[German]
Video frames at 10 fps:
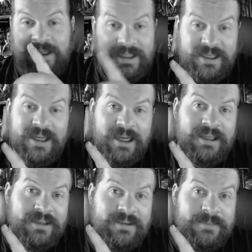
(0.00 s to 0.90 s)
Ida
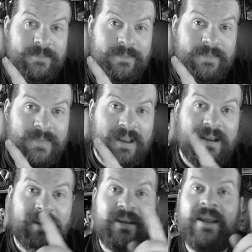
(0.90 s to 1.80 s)

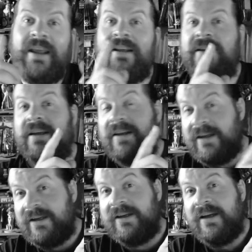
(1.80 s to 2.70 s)
gegen
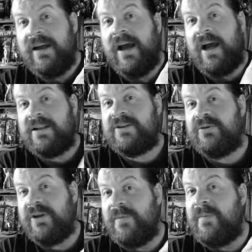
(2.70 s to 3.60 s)
äh,
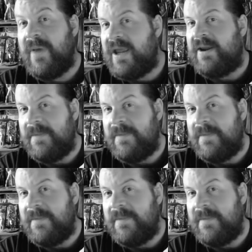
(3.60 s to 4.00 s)
Hatsune Mei.